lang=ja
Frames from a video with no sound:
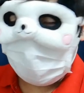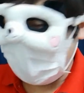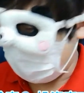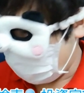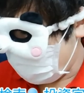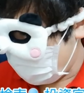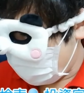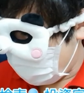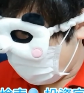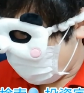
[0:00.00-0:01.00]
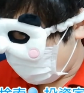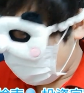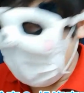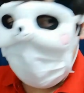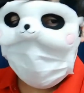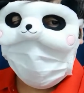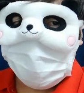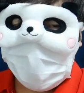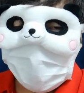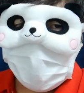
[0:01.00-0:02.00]
まあ、僕の
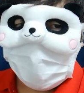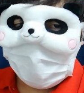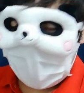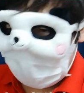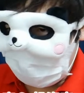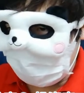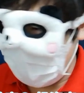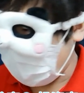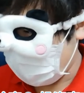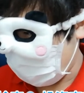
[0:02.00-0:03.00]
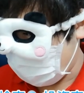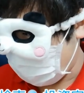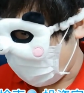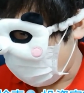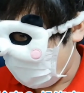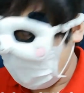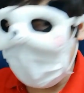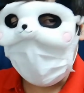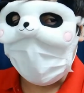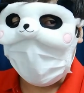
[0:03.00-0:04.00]
動画見てるね、若い人もね、
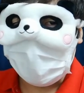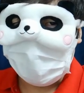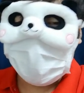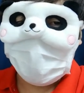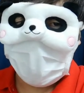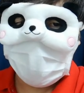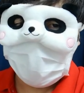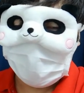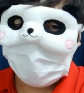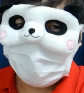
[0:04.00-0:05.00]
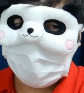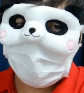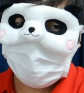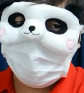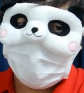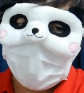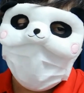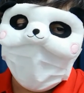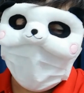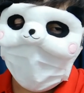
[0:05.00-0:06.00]
えー、ぜひね、あの、自由
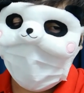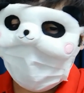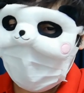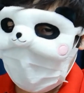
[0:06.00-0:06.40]
ね、利用して